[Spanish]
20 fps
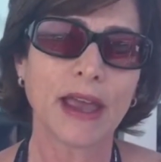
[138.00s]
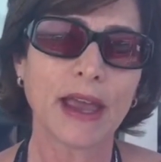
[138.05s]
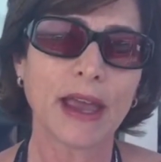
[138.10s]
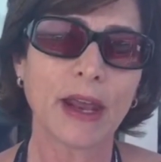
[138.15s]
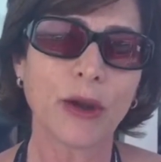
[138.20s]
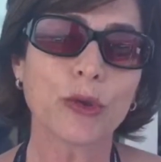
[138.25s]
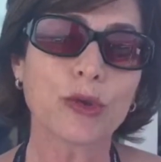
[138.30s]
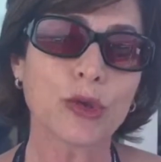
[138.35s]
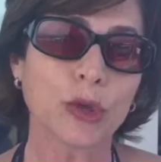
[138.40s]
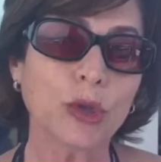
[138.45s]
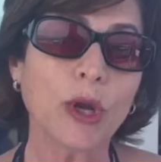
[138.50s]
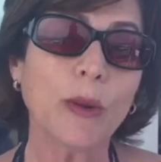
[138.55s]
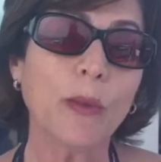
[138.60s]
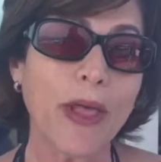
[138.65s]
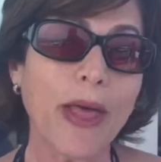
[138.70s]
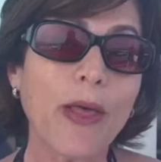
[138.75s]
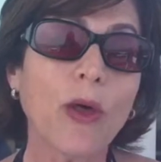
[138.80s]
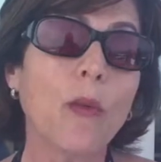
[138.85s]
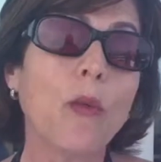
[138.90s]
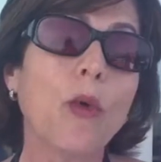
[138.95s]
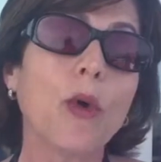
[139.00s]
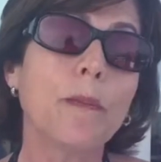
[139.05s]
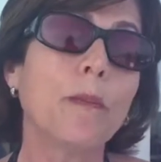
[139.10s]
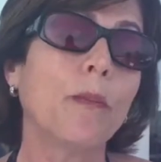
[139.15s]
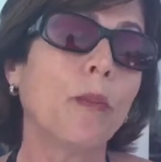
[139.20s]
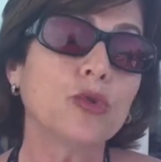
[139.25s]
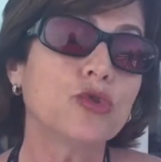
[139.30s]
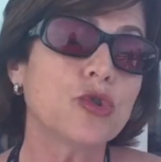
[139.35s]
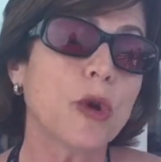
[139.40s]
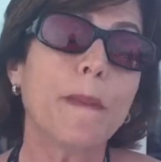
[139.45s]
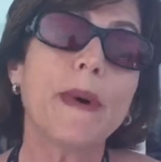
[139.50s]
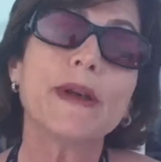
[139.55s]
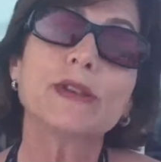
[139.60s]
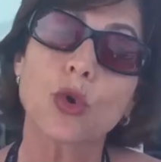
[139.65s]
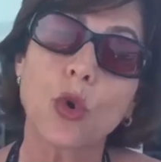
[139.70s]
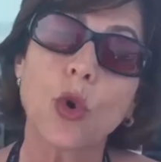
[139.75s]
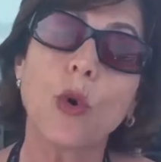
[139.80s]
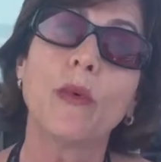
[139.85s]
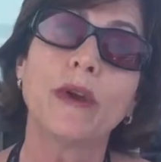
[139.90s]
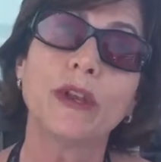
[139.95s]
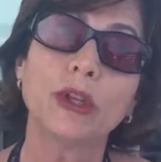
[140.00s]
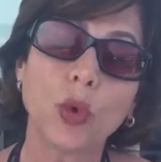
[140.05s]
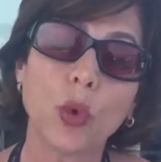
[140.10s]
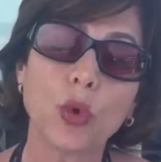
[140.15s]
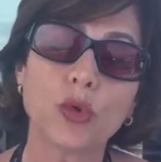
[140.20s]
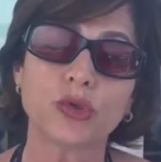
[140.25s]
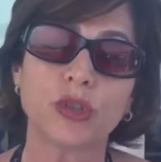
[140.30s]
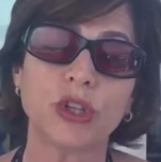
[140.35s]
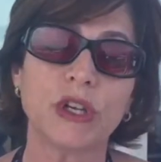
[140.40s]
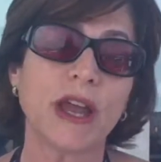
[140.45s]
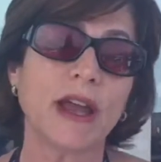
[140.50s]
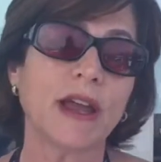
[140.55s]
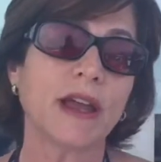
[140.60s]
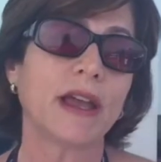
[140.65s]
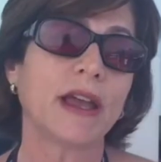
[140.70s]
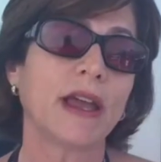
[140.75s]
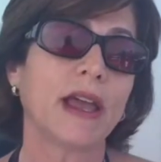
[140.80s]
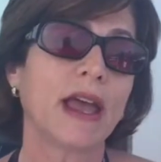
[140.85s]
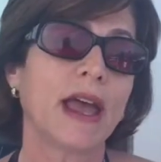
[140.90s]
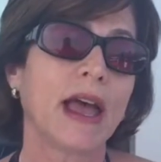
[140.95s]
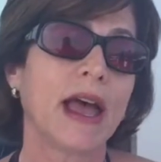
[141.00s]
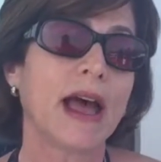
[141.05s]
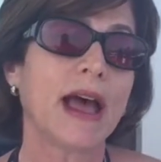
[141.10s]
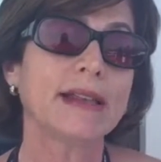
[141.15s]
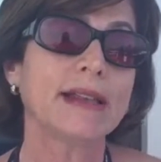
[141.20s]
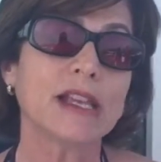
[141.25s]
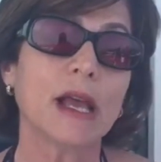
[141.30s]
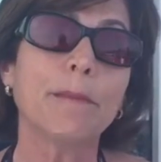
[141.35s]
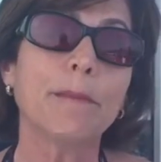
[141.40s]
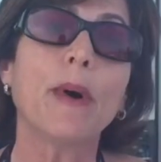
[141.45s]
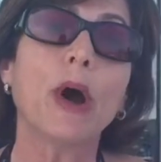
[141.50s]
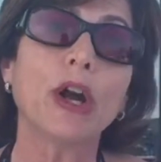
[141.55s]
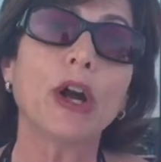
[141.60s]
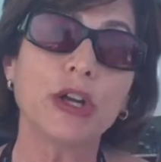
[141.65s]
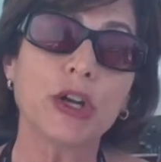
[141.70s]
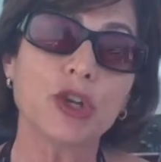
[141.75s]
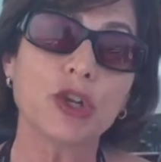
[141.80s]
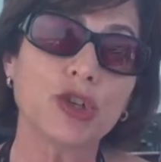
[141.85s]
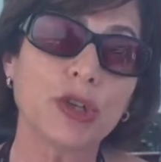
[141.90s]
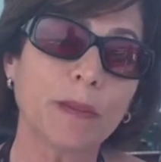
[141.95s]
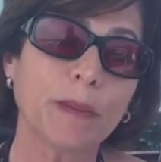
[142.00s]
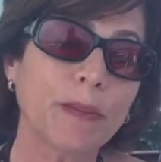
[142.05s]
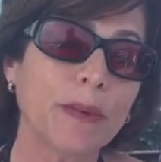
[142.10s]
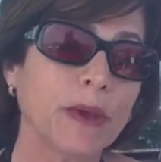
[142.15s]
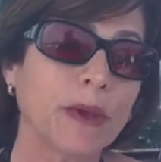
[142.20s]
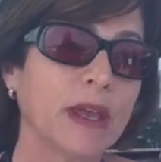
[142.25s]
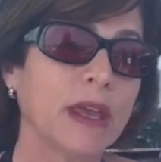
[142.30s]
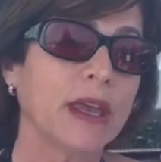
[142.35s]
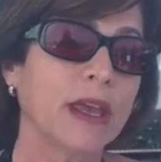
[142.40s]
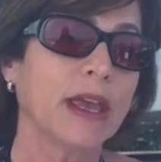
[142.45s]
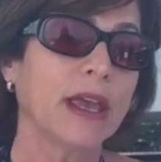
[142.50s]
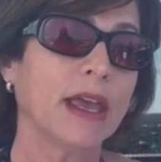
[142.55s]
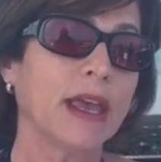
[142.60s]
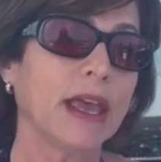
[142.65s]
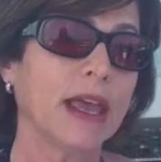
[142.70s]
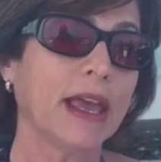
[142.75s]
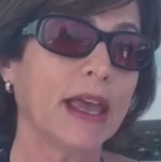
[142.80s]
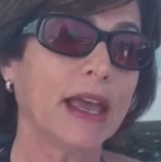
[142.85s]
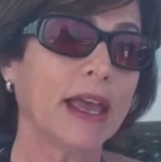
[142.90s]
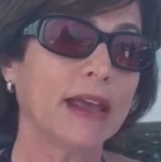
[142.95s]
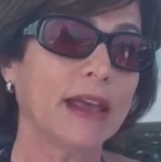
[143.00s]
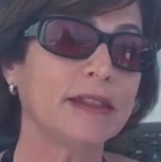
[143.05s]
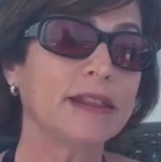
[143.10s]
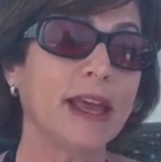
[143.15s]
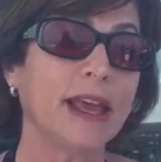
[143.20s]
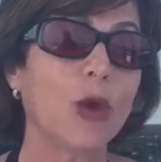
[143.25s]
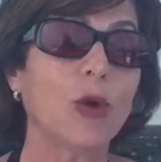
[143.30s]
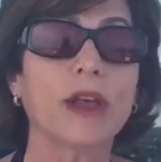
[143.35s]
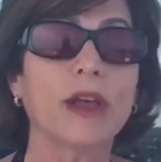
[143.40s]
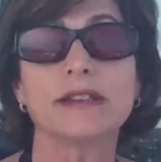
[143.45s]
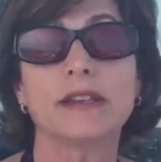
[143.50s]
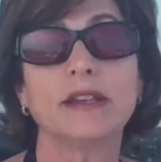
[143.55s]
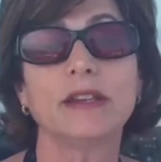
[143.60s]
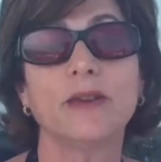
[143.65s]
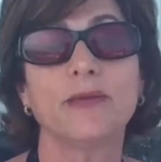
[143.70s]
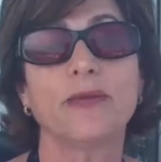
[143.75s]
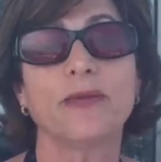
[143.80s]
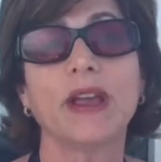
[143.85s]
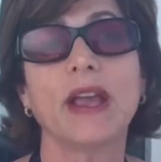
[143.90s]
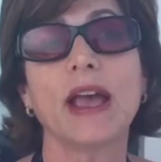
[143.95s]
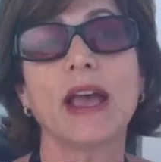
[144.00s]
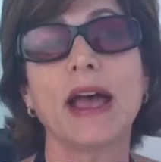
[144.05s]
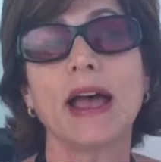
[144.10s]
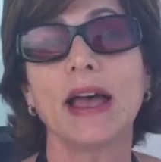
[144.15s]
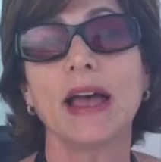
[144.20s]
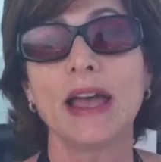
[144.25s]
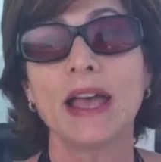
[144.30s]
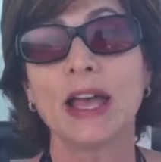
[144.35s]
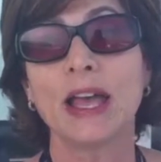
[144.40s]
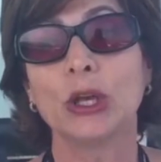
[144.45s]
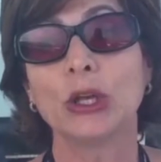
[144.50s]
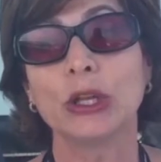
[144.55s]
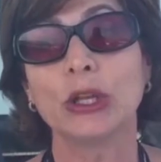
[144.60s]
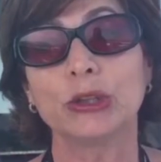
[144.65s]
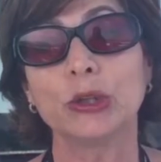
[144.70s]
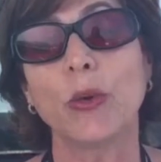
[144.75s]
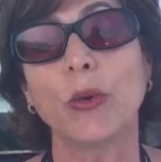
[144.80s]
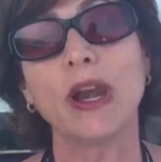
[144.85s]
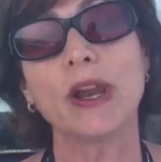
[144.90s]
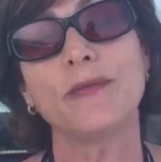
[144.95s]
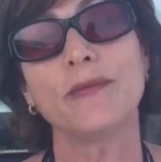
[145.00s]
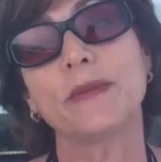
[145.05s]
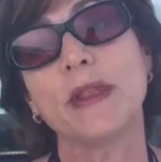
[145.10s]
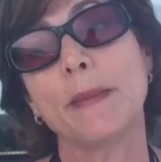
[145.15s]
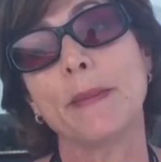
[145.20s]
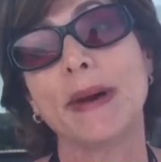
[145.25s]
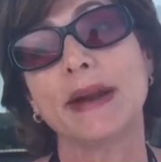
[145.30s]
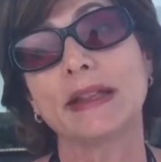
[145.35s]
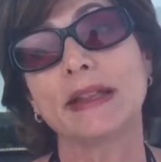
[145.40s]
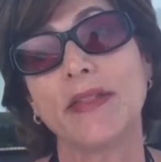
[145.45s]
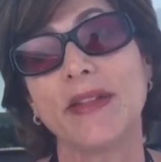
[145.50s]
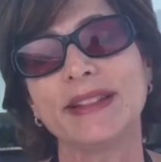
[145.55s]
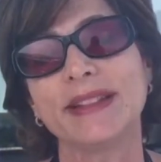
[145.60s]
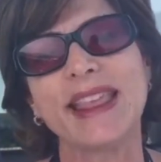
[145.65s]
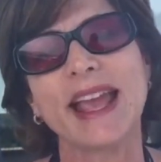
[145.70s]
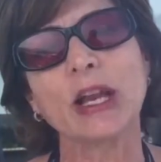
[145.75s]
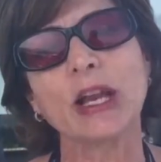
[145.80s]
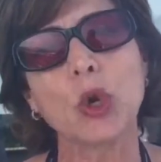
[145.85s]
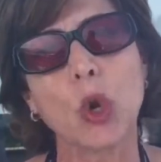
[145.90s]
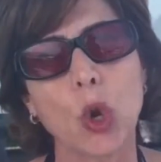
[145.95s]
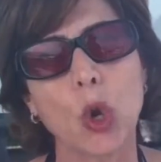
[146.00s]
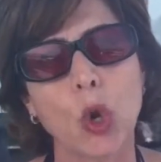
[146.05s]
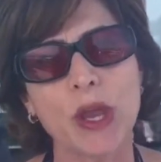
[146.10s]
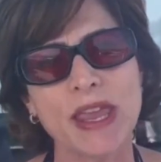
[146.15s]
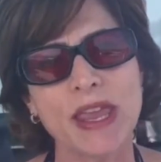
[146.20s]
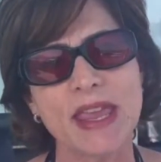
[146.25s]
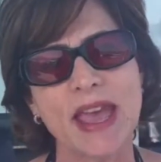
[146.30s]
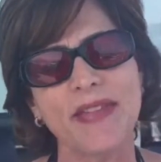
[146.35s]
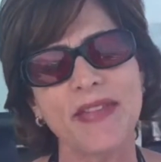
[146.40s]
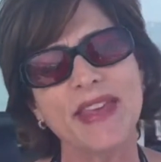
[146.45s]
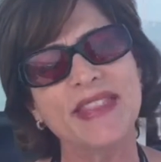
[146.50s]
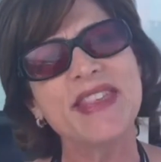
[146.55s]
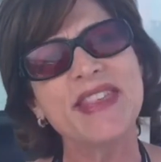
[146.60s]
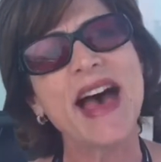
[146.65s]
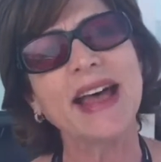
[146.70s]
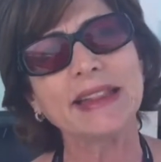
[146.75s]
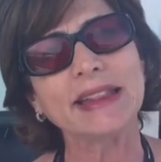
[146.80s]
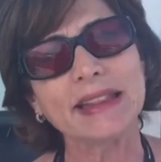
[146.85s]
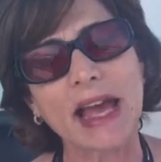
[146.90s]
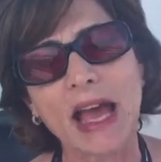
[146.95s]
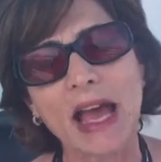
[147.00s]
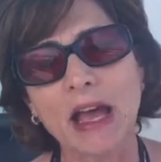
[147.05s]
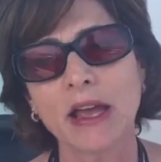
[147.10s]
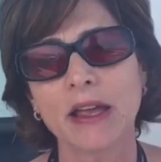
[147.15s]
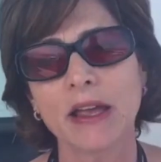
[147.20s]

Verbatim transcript: nosotros hemos dado muchos pasos como industria hacia partnership, de lo que significa toda la parte de tecnología, de data,